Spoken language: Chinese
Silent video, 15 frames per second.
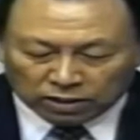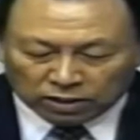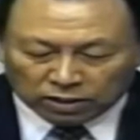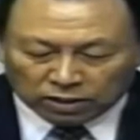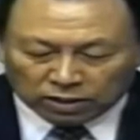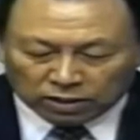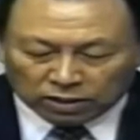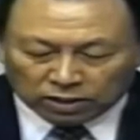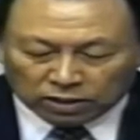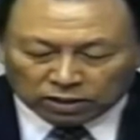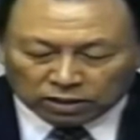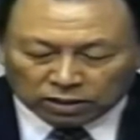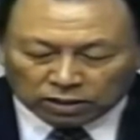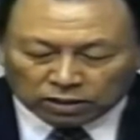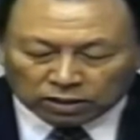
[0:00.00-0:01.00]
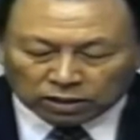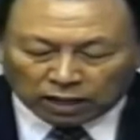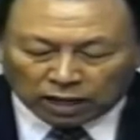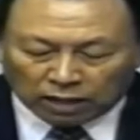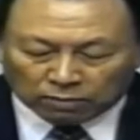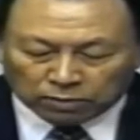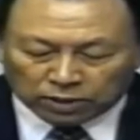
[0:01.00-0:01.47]
使我们获得正确的
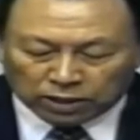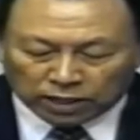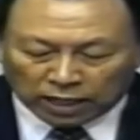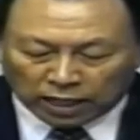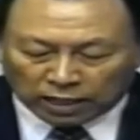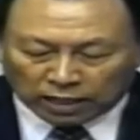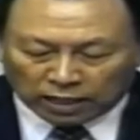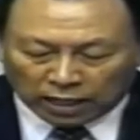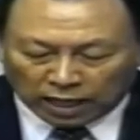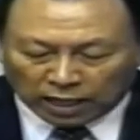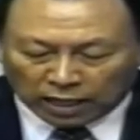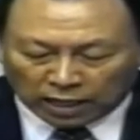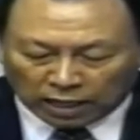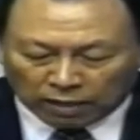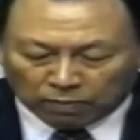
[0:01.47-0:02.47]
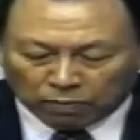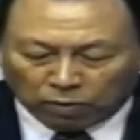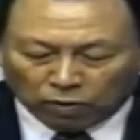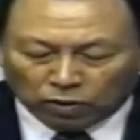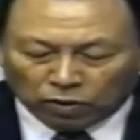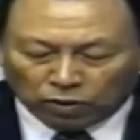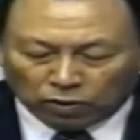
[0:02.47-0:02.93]
领悟，使我们醒悟
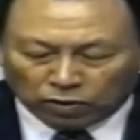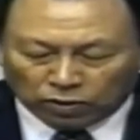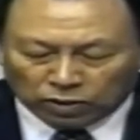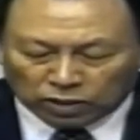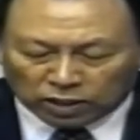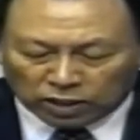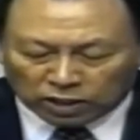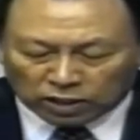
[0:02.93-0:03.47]
过来。